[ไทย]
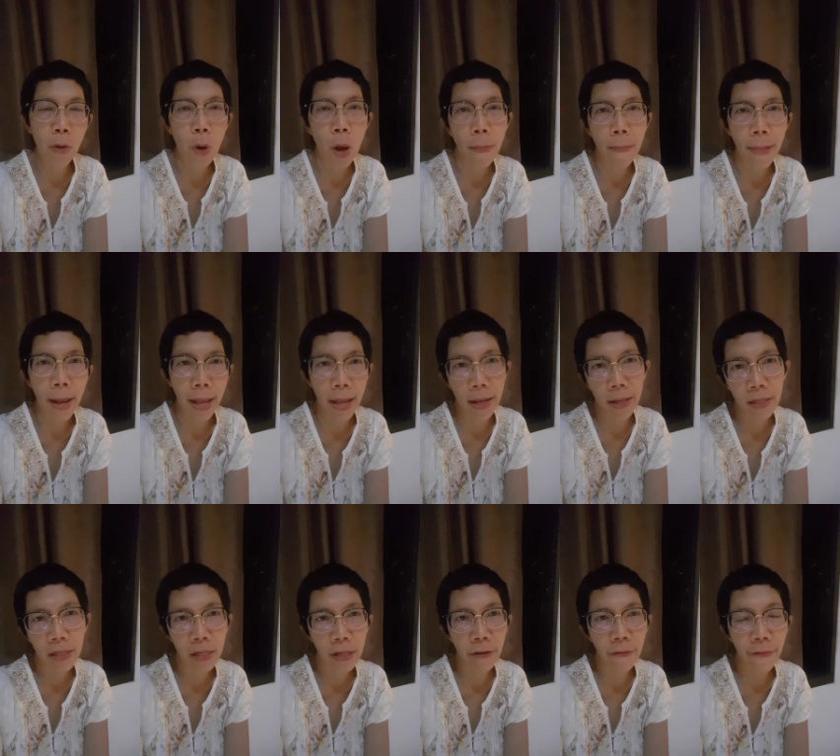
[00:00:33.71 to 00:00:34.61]
ความหมาย
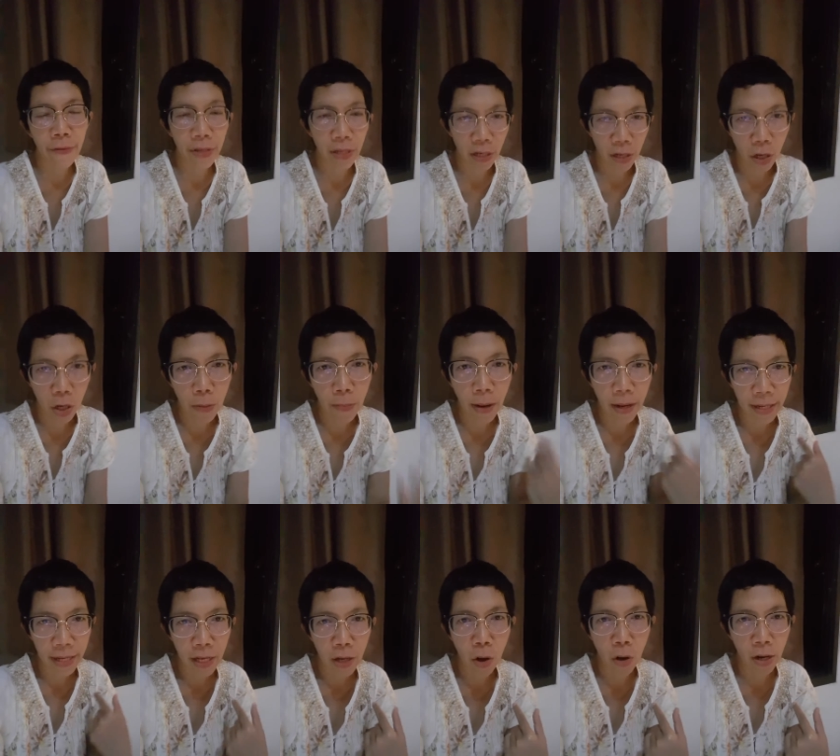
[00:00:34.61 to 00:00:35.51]
ก็คือ physical
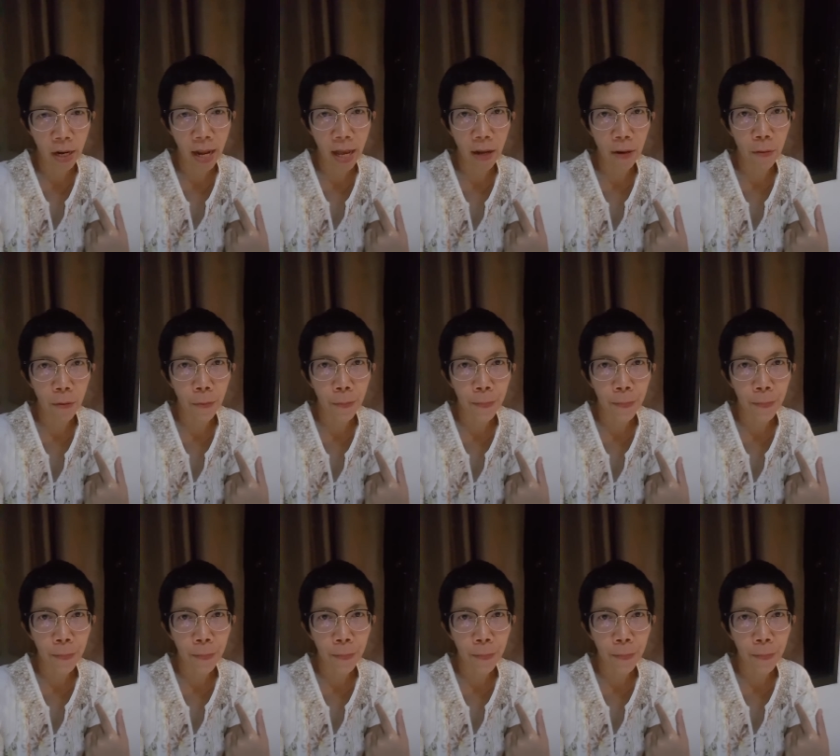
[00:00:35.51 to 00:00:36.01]
body ของเรา